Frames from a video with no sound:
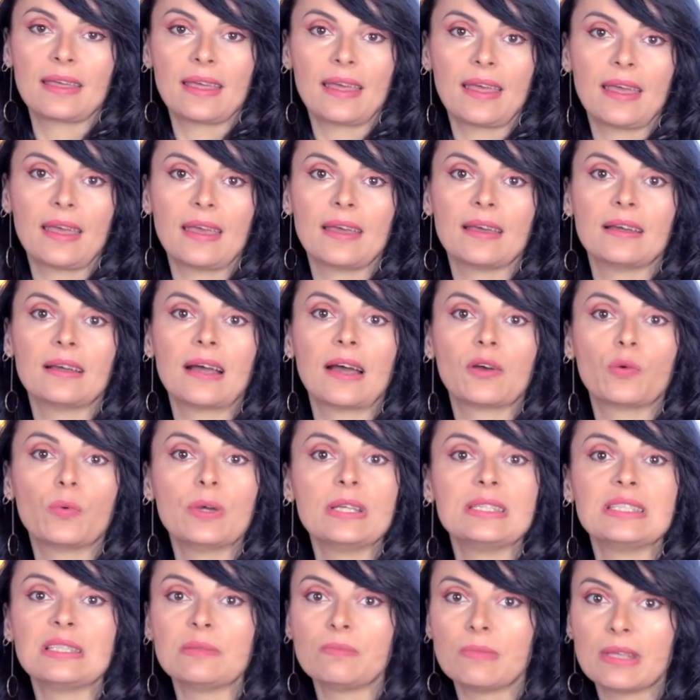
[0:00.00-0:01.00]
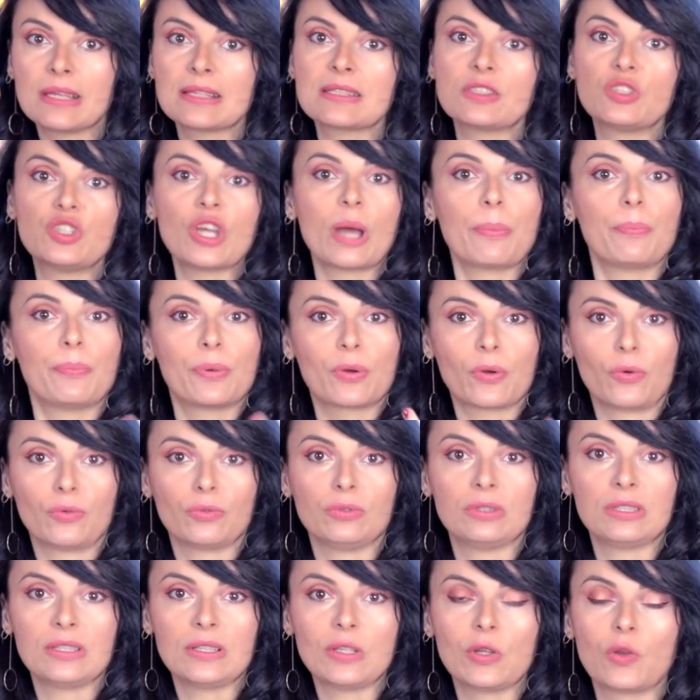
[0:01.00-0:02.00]
Che questi mix già
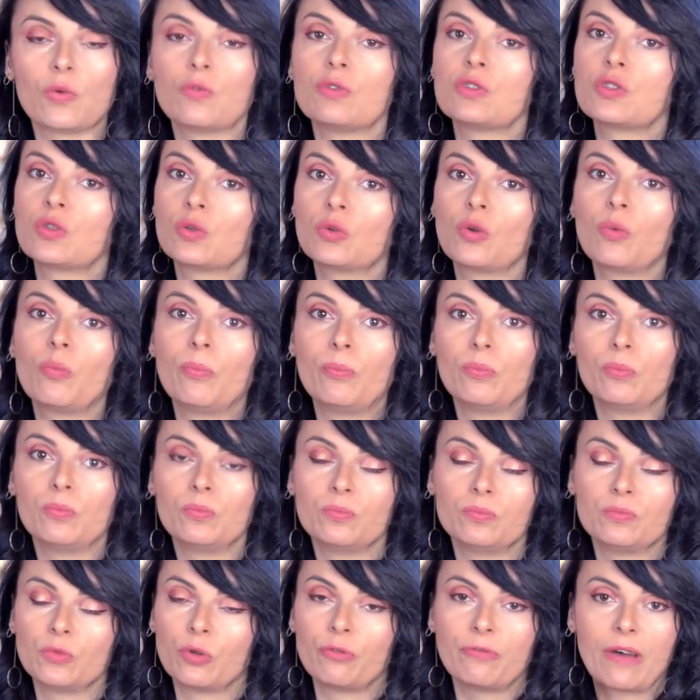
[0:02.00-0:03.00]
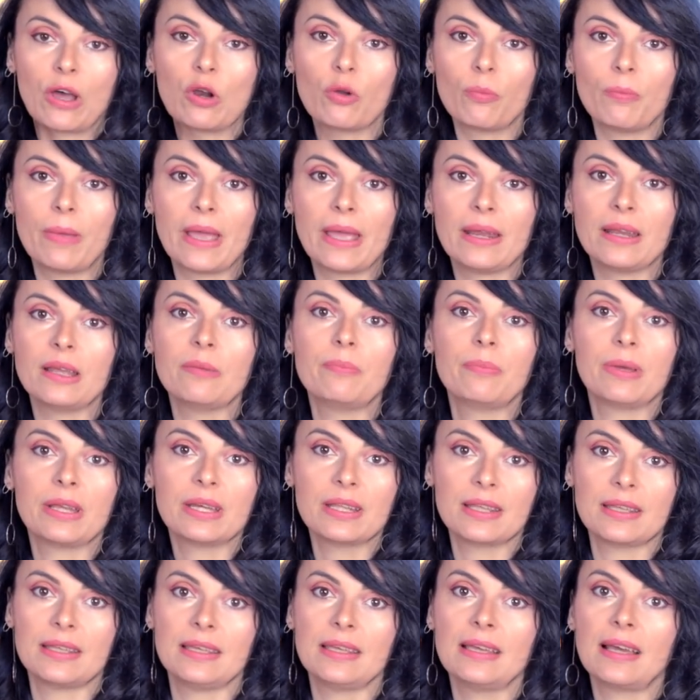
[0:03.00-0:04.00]
pronti non, sono, mm, non vanno bene
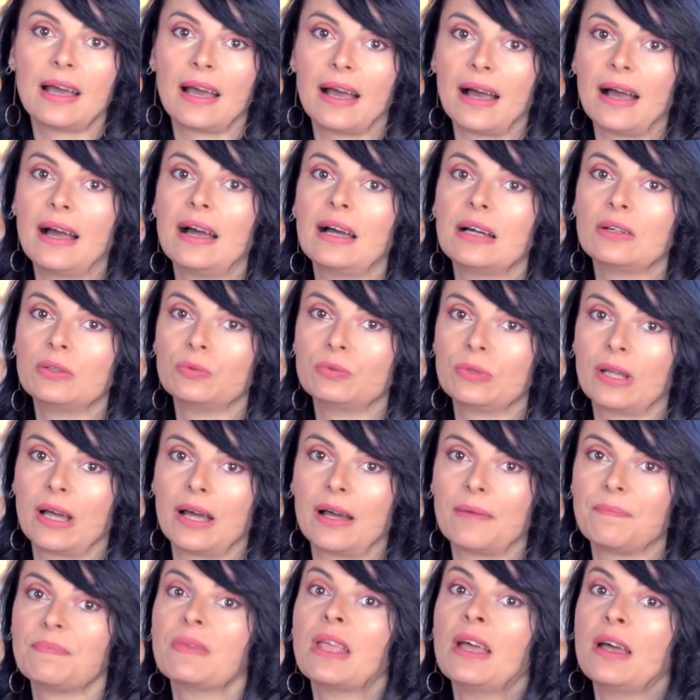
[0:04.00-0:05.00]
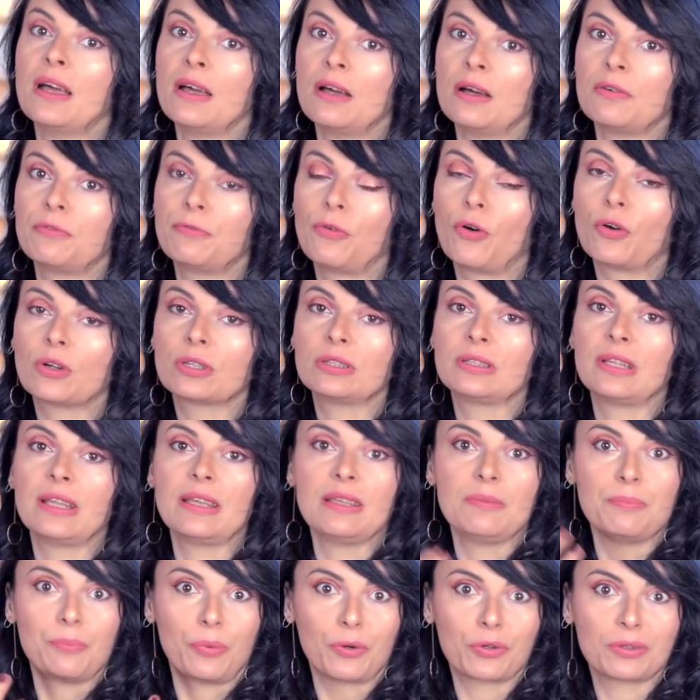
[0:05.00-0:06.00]
per chi ha una forte,
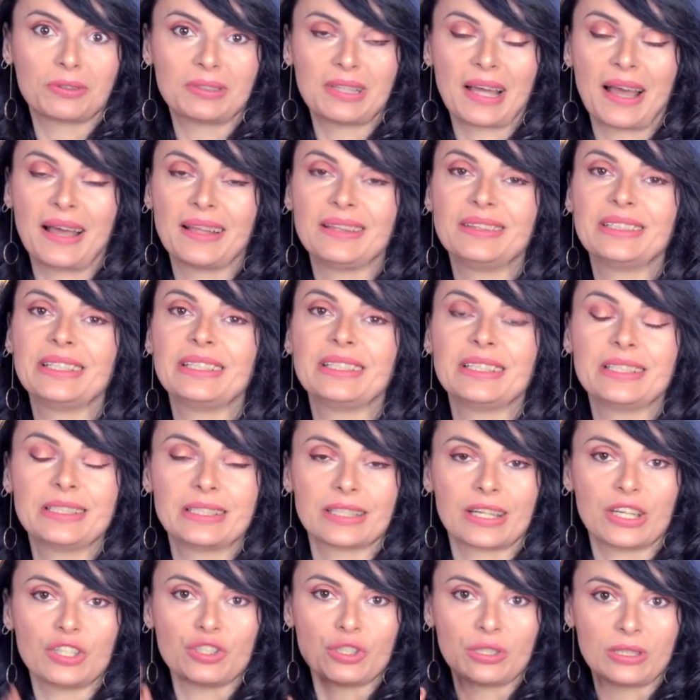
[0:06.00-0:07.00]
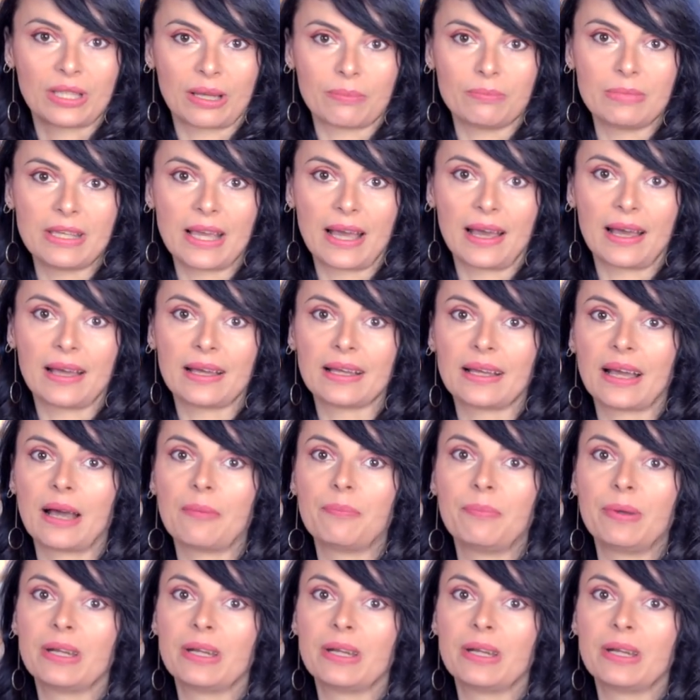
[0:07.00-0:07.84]
importante ricrescita bianca.